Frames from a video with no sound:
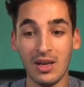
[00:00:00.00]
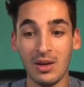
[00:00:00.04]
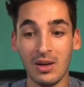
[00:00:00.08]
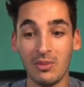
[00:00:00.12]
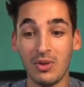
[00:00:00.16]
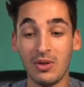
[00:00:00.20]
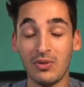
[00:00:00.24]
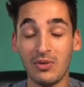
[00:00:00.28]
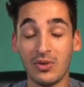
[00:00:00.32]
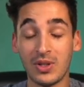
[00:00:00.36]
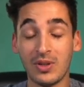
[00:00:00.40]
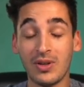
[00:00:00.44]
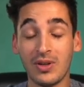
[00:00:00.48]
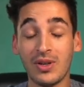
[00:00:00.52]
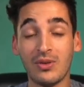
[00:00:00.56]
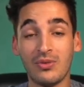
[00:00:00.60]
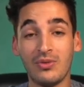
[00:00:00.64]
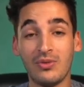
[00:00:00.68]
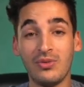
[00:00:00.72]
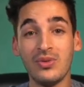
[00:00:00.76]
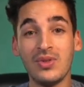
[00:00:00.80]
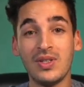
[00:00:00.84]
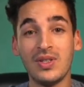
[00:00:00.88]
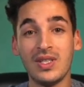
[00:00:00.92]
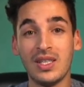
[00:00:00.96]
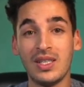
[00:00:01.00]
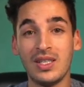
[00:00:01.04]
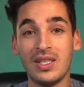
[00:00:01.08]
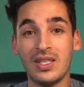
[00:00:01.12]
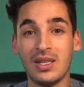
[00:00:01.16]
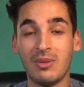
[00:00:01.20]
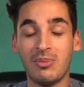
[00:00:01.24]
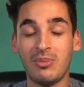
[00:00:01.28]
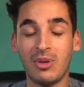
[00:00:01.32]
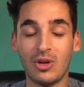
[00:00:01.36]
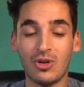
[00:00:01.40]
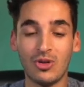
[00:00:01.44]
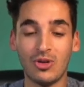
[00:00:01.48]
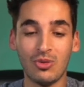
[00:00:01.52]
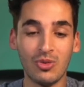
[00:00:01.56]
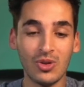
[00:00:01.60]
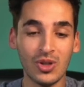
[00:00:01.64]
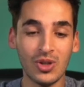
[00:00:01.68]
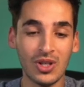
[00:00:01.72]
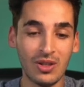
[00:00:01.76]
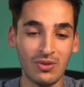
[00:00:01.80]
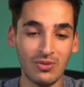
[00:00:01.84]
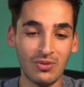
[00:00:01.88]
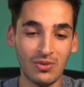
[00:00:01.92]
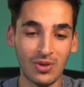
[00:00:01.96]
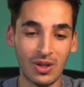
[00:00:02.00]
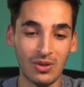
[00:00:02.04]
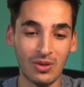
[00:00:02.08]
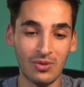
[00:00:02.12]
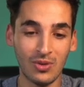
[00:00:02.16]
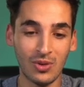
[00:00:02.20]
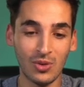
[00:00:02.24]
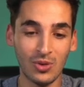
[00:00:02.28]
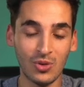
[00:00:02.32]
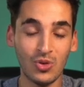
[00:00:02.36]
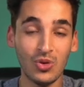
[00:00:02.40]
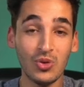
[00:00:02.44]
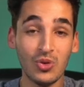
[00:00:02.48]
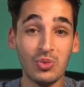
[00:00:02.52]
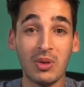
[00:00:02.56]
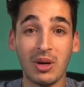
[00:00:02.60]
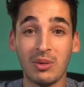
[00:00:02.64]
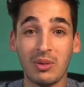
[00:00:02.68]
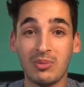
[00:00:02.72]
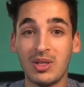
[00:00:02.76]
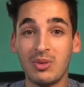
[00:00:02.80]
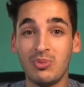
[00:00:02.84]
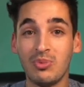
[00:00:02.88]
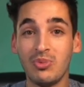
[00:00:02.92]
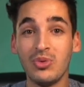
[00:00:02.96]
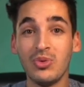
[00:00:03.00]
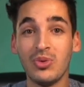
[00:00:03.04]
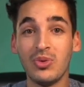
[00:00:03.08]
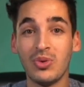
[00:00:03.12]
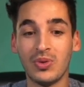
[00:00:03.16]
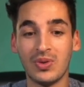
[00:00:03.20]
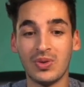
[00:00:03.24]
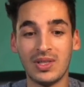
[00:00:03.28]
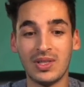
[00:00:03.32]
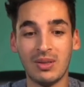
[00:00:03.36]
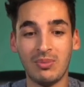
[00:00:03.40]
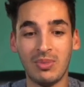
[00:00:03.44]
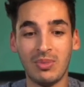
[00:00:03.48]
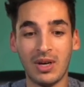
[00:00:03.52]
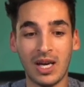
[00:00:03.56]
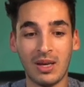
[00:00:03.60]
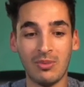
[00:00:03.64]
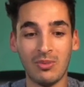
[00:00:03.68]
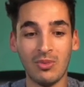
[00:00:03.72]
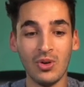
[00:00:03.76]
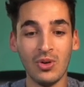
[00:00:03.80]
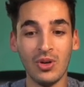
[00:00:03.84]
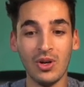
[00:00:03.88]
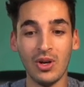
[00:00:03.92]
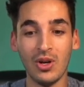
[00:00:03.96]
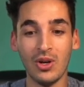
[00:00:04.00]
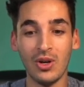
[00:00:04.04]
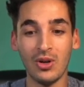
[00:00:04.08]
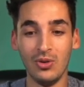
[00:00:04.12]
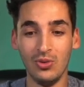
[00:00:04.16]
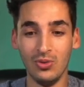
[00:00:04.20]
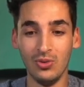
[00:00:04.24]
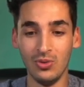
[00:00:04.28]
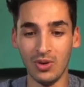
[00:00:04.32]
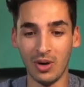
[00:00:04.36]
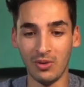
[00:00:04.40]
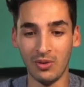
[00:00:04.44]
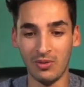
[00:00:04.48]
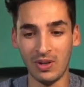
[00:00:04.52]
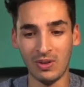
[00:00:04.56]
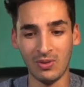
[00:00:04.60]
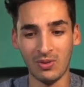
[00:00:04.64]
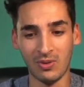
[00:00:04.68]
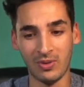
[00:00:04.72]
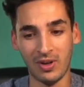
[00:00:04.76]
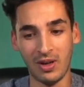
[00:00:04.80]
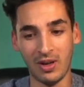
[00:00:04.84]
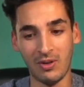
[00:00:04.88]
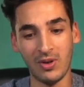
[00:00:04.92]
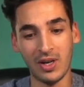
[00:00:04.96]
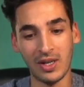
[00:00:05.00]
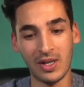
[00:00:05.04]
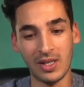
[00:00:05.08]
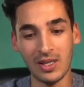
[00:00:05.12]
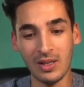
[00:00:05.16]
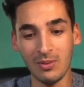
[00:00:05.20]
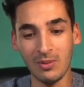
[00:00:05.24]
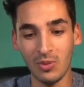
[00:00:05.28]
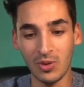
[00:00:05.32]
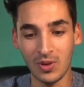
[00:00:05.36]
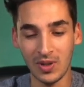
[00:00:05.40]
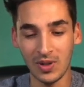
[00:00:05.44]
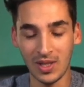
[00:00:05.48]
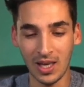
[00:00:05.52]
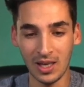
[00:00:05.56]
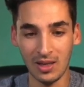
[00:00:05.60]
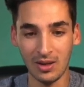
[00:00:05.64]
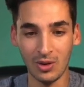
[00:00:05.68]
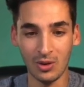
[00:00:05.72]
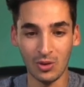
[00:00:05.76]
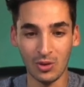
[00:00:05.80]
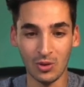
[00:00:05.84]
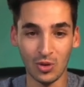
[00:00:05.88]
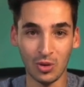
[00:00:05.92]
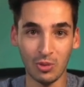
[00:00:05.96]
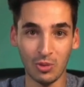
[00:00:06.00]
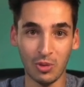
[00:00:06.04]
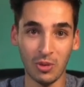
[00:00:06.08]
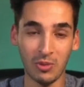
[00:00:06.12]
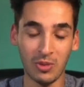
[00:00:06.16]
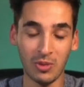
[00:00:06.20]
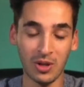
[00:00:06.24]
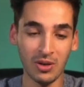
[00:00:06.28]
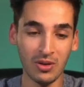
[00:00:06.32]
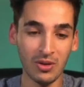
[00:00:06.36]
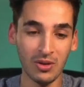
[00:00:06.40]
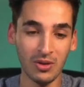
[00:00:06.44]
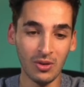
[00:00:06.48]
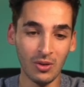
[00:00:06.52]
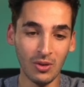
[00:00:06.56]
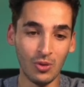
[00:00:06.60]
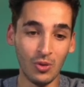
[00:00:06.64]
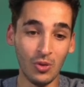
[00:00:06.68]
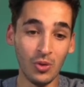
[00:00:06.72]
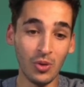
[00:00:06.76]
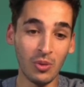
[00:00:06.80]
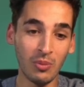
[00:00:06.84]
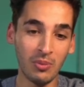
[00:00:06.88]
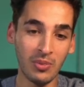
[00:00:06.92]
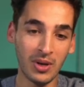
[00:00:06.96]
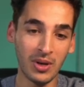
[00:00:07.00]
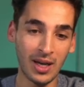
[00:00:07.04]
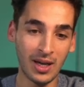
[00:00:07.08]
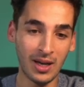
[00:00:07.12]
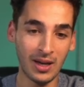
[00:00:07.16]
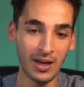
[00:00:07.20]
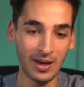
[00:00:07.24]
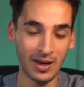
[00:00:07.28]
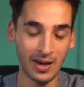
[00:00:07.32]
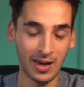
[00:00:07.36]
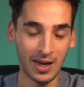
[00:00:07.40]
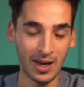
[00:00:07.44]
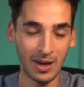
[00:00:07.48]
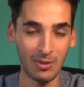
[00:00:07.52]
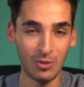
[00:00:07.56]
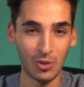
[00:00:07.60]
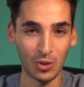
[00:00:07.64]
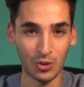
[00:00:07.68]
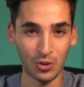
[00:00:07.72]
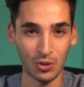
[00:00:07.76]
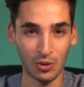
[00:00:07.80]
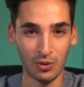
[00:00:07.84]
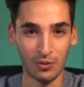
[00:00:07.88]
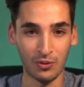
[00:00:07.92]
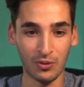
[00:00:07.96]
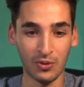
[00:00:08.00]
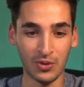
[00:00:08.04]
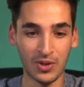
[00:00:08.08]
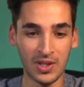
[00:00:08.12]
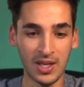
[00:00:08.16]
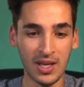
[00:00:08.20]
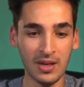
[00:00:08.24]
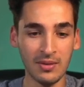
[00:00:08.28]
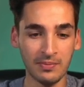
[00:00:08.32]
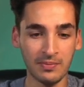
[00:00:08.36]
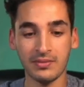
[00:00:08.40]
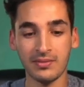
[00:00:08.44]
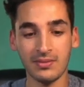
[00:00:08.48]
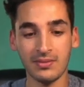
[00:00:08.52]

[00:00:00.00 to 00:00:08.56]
mais vous faut vu que c'est des appartements qui vont être vendus ben, un petit peu séparément, nous en fait on va avoir une hypothèque de premier rang, non pas réellement sur le foncier,